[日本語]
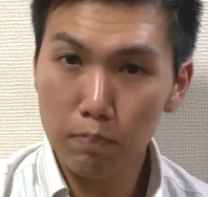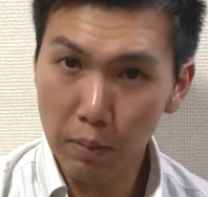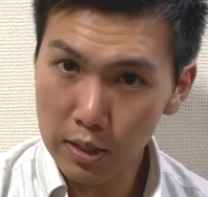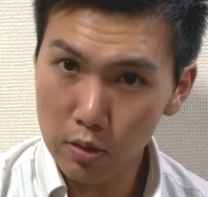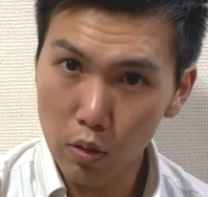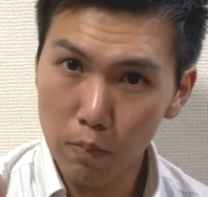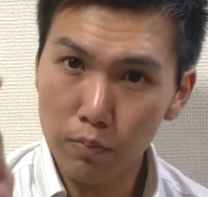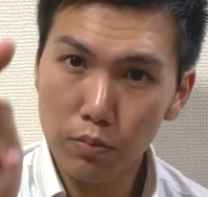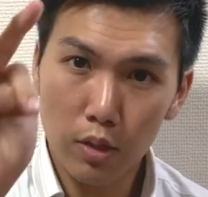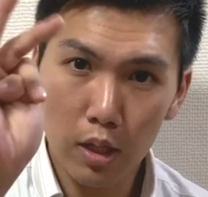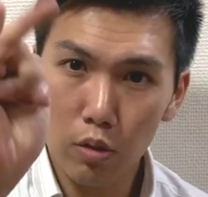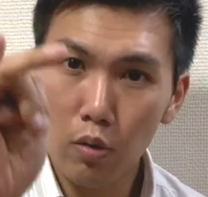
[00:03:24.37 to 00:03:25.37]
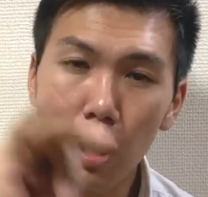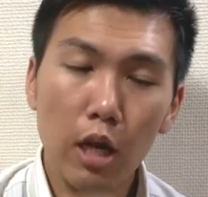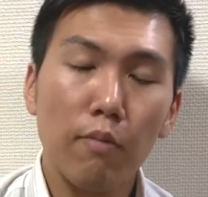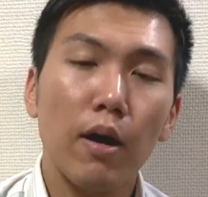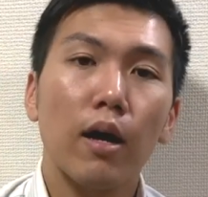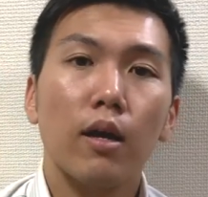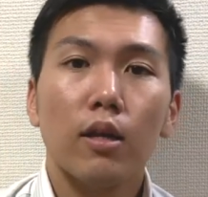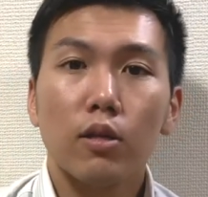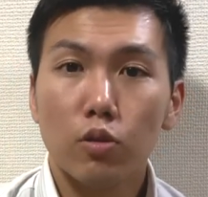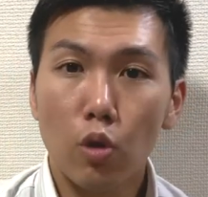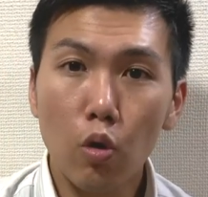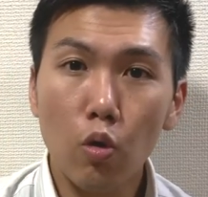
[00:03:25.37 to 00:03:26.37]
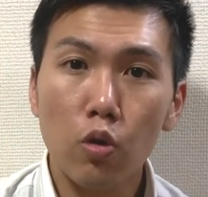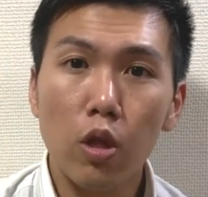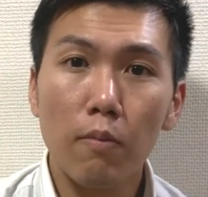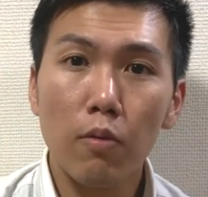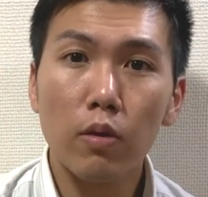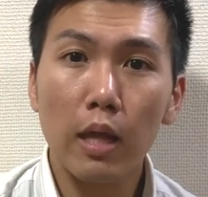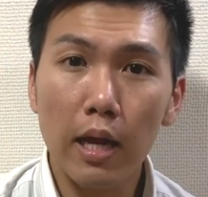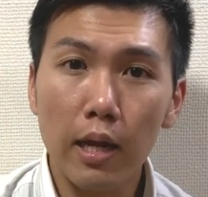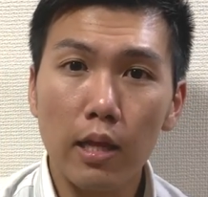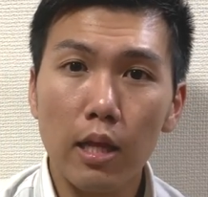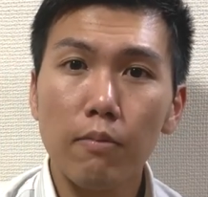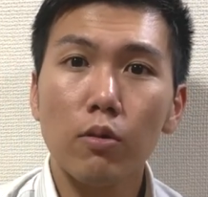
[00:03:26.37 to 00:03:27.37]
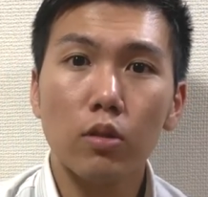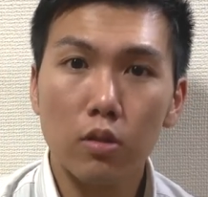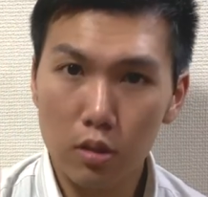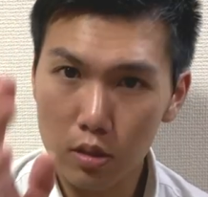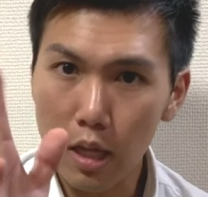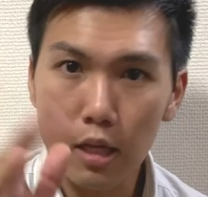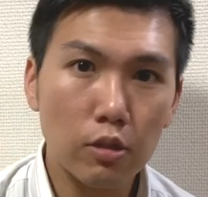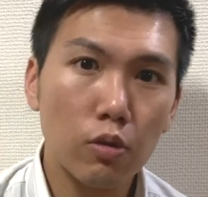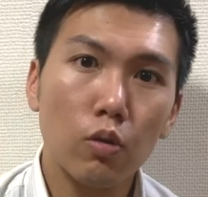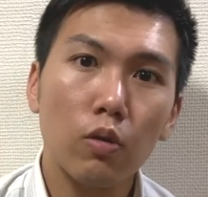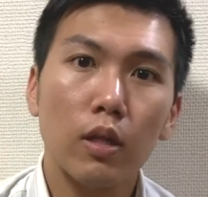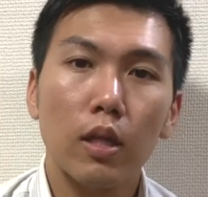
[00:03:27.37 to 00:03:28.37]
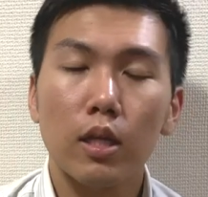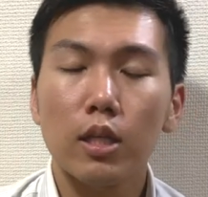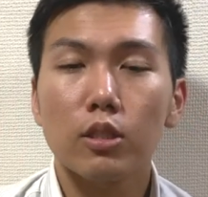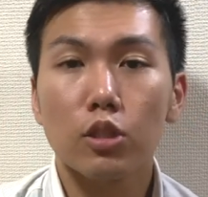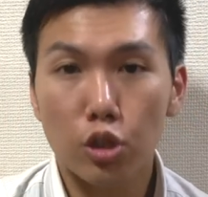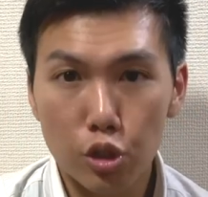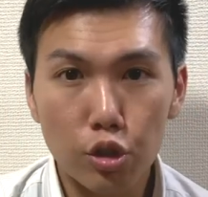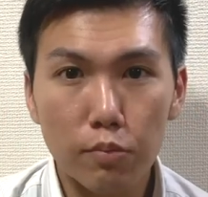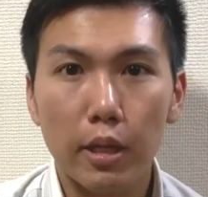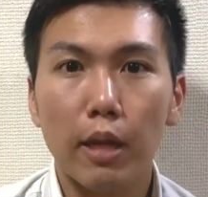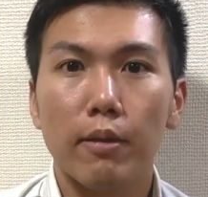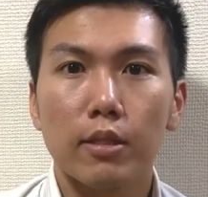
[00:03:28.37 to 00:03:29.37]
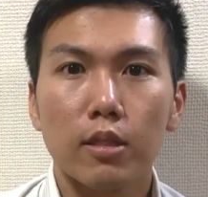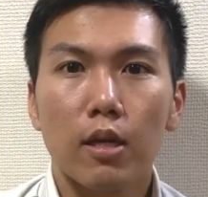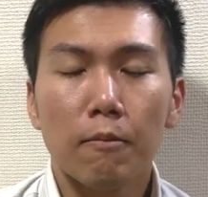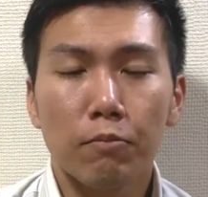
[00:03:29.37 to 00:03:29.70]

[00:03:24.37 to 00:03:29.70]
パソコンネットがあればどこでも誰でもつなぐことができすぐ見れます